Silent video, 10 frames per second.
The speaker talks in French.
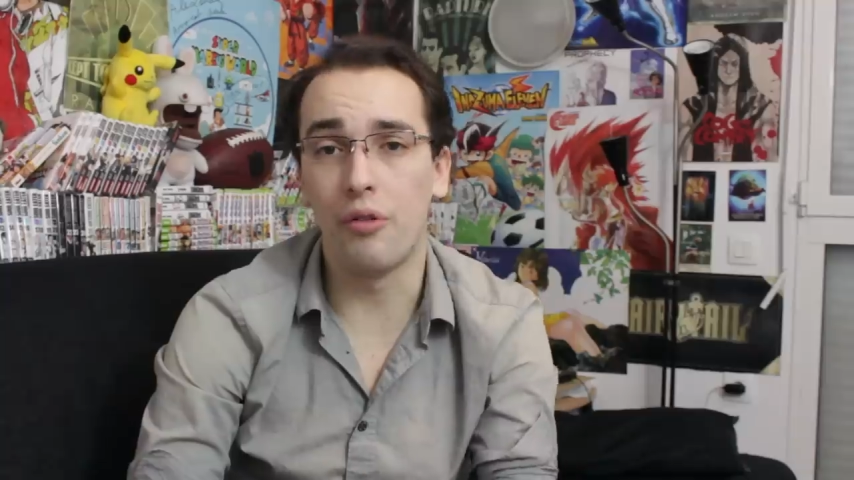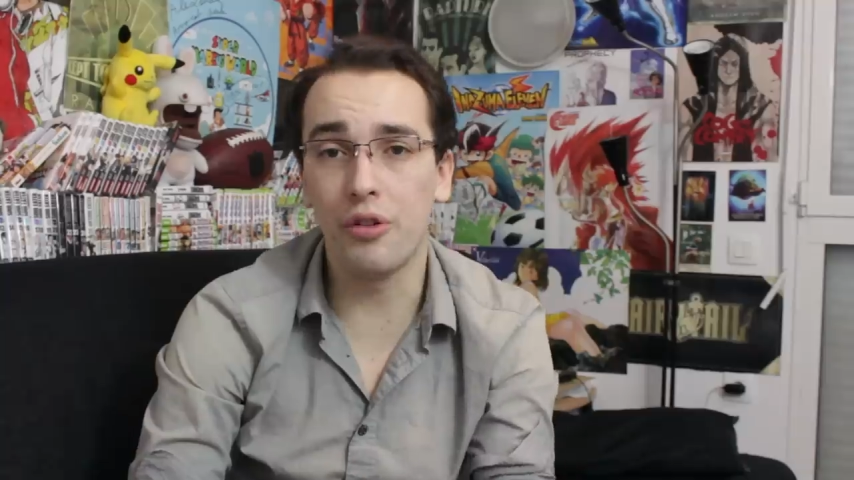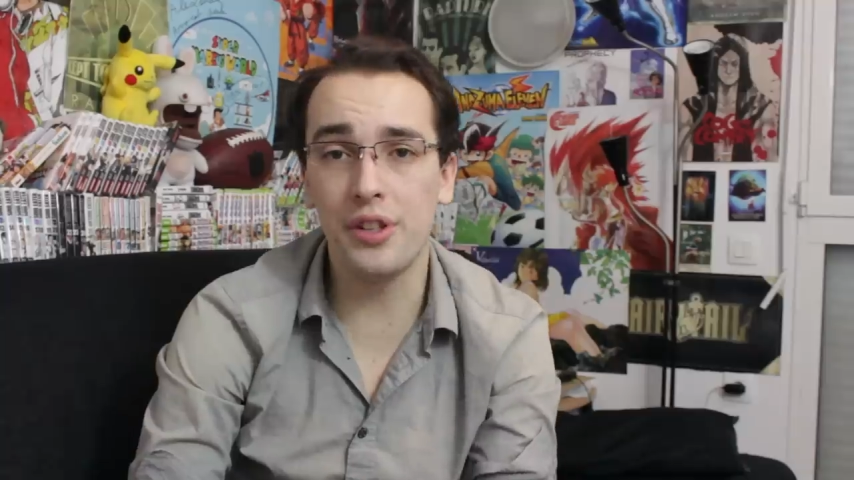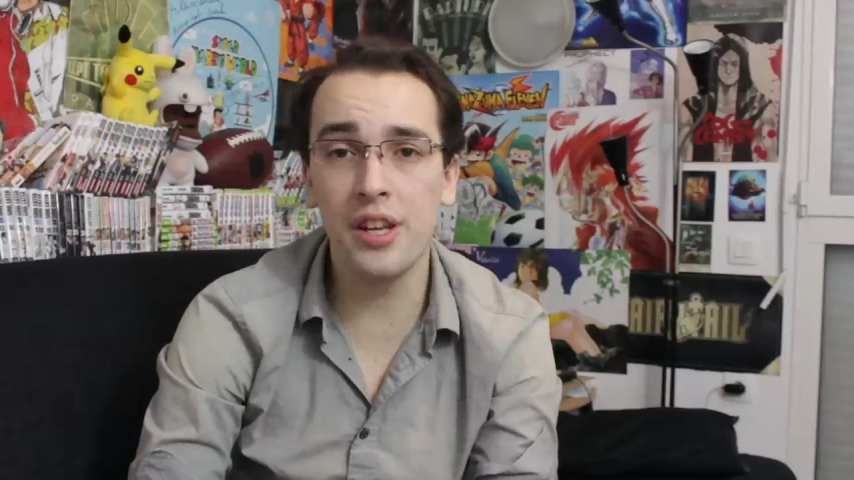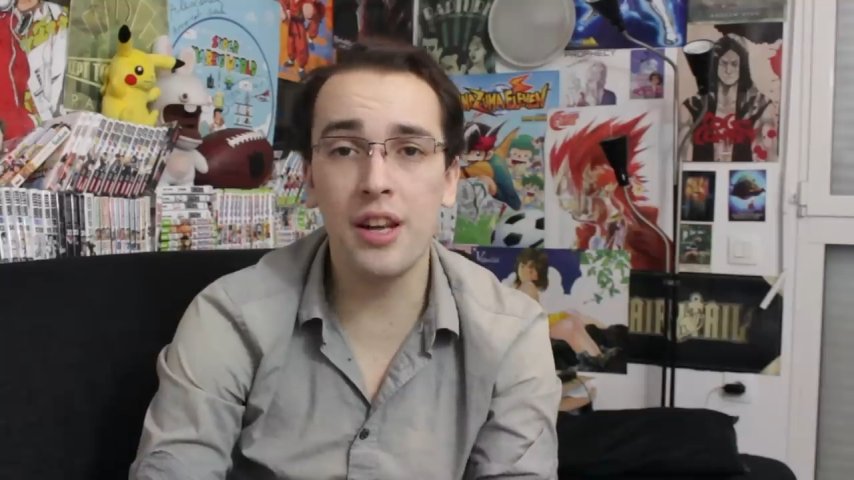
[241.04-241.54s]
Pour
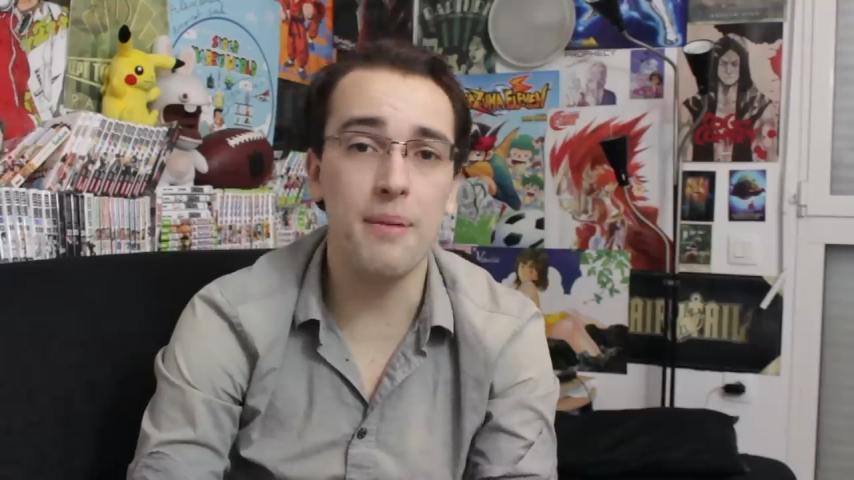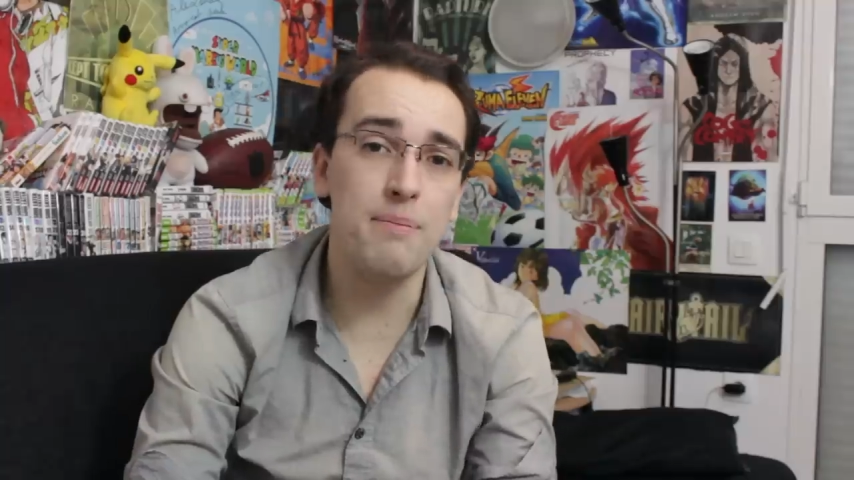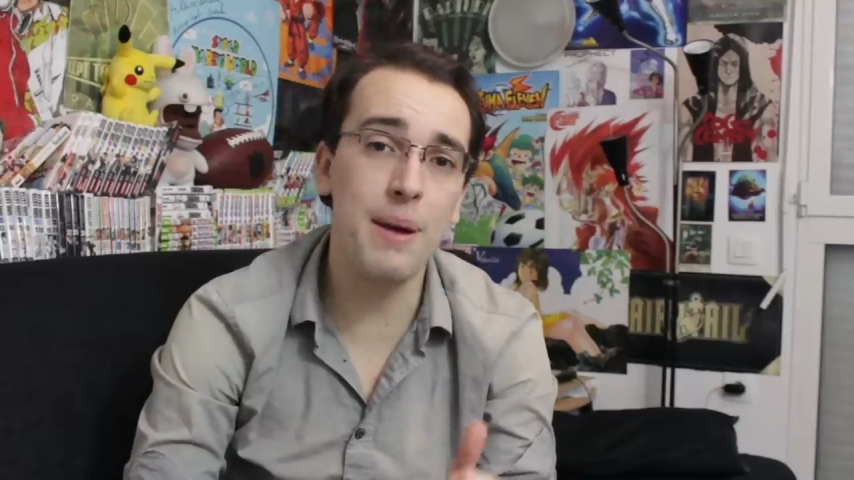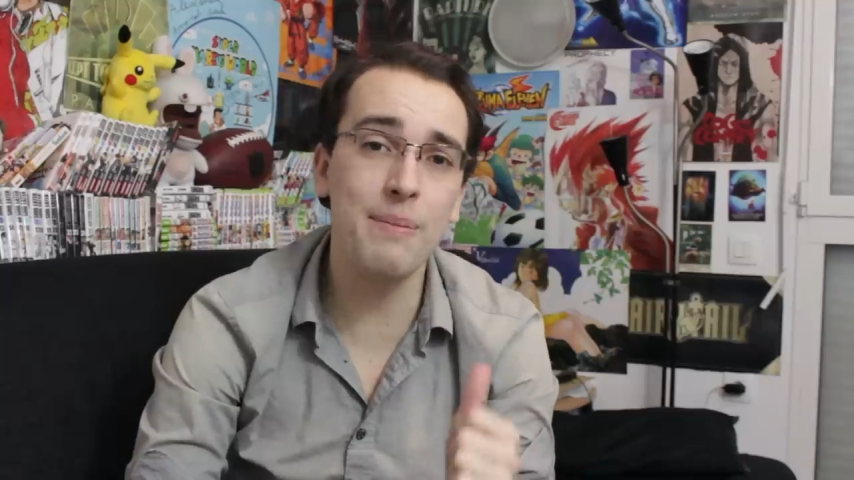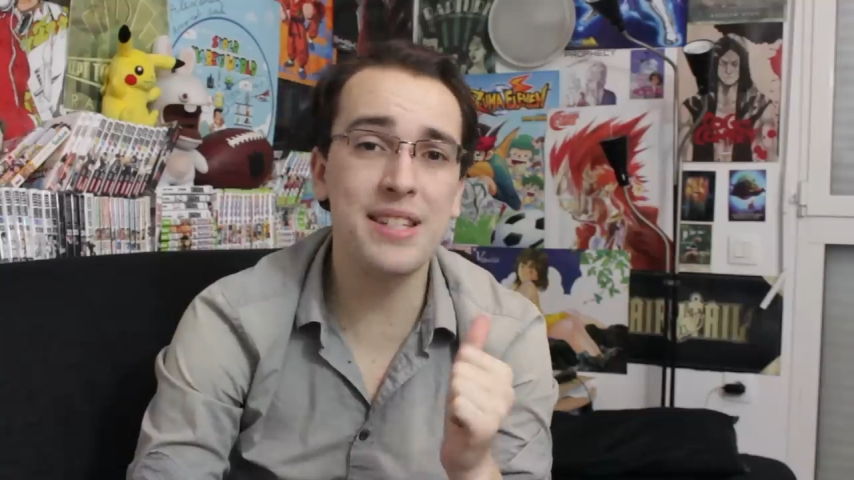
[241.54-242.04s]
vous dire,
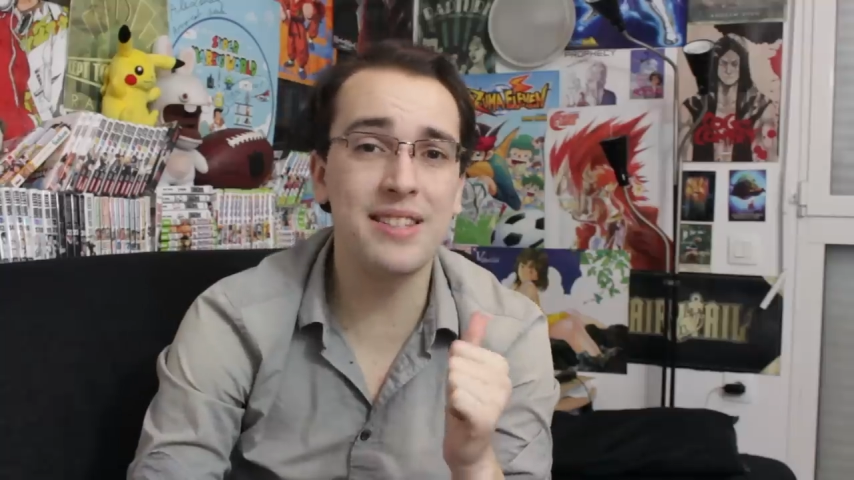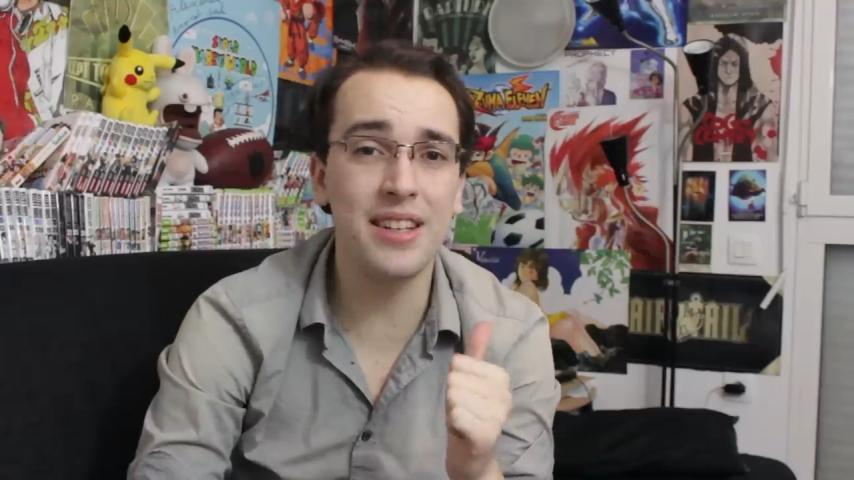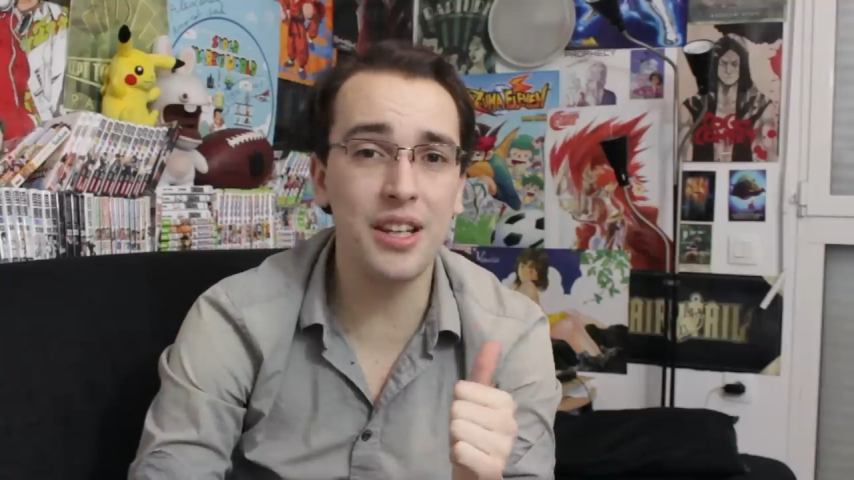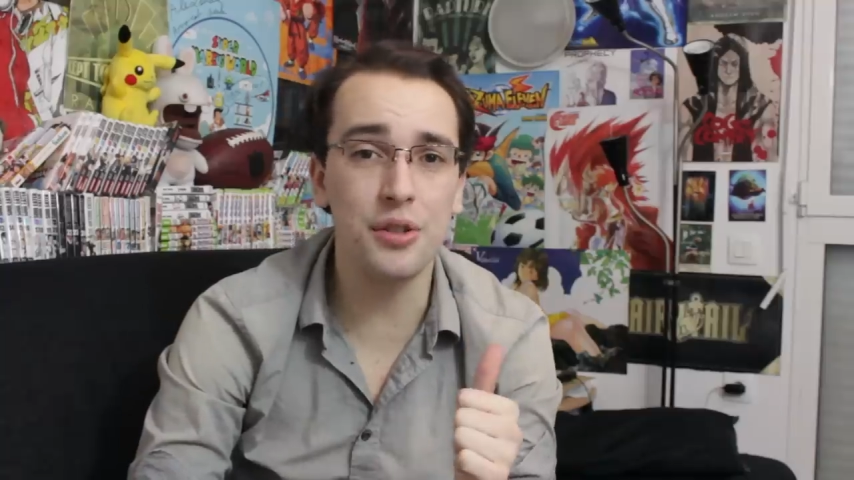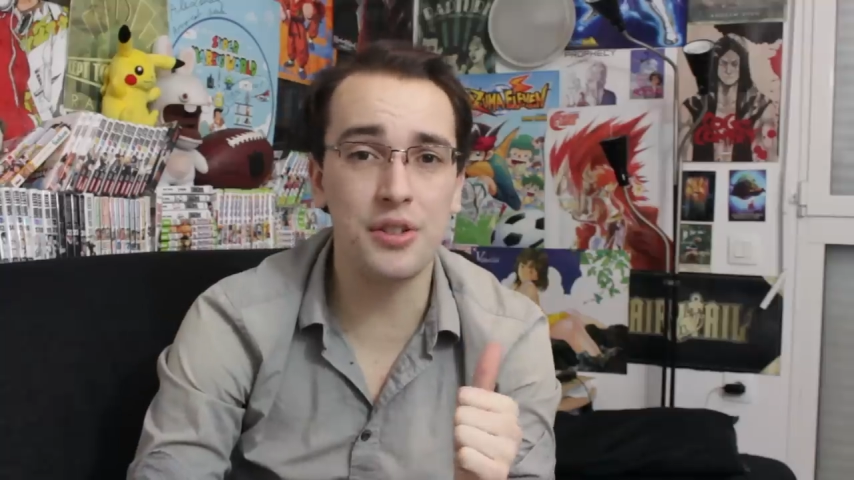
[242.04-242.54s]
même la série de